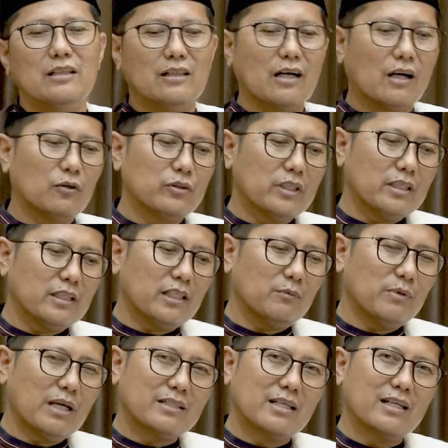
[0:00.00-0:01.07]
Kalau
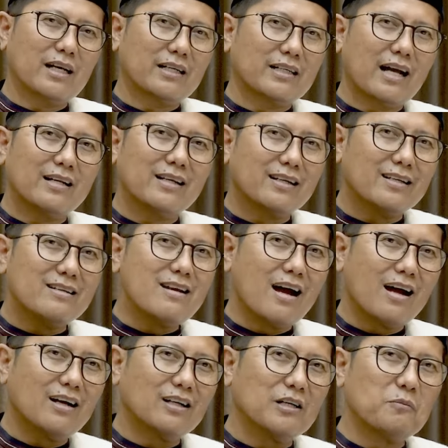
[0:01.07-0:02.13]
tinggi biasanya karena ada
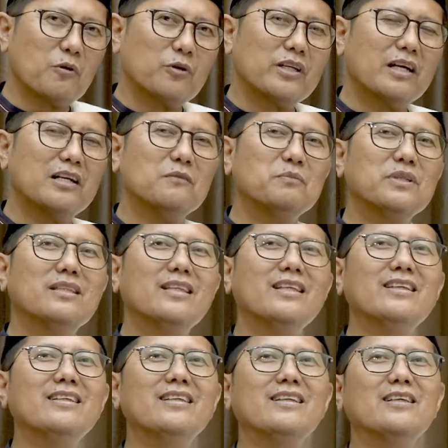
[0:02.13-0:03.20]
rendah, kemudian lebih
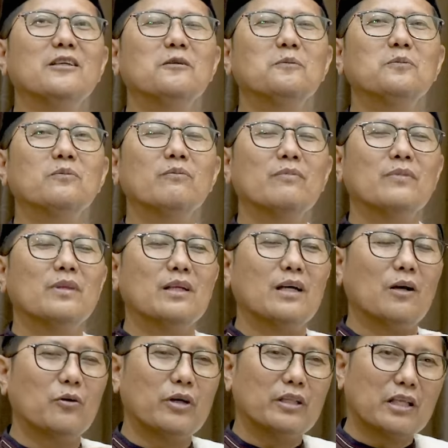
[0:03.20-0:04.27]
tinggi.
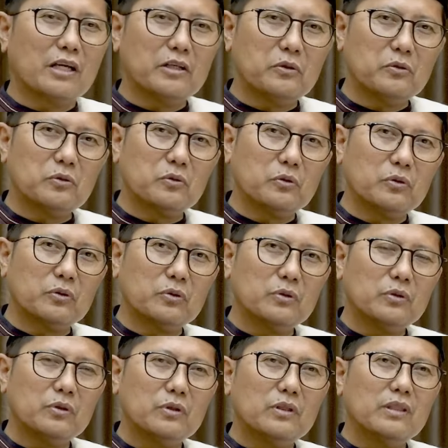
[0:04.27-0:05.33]
Kalau kita
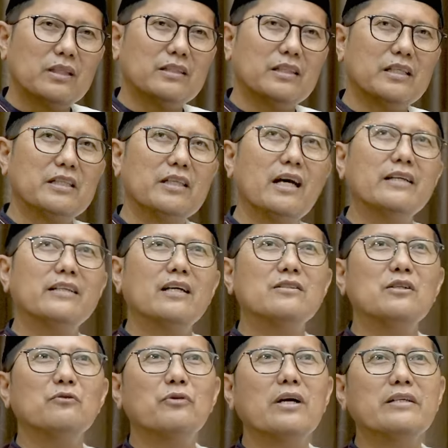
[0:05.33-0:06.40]
diukur ketinggian yang
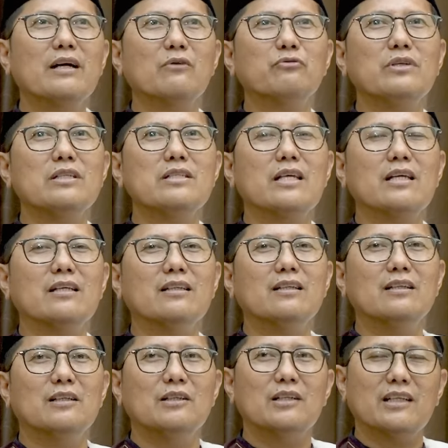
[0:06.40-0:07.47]
sifatnya
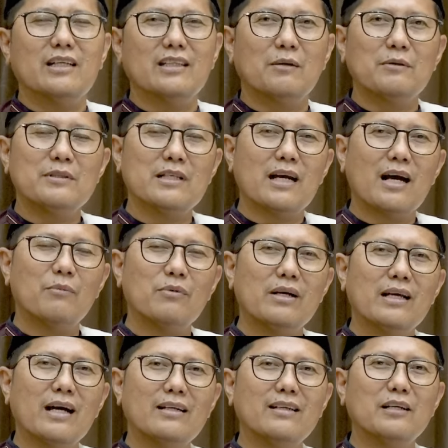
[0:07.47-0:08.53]
fisik, kita bisa
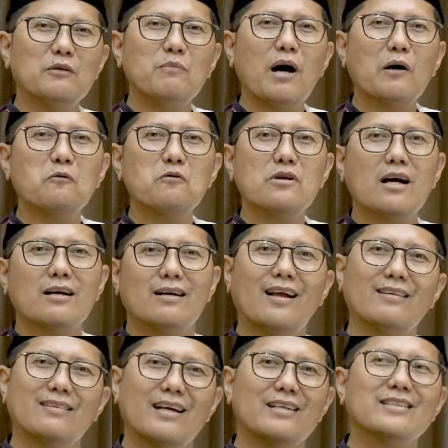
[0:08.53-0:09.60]
melihat dari bangunan
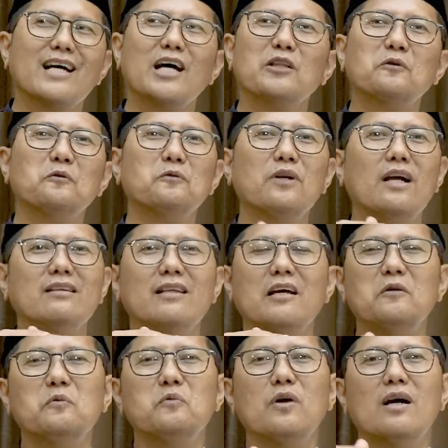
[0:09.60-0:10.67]
lantai 1,
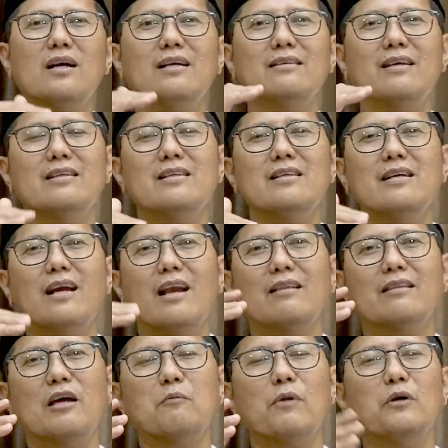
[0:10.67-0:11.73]
lantai 2, lantai 3,
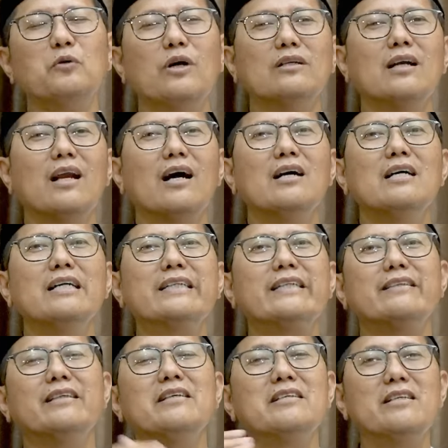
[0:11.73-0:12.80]
lantai 4. Itu adalah
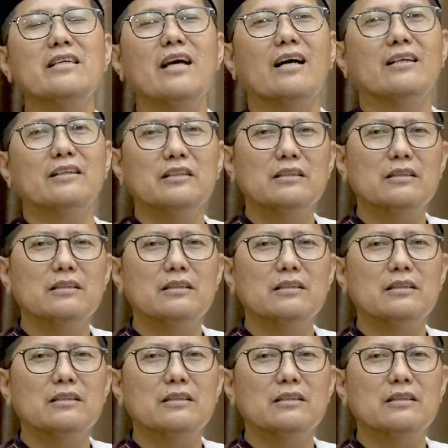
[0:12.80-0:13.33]
ketinggian.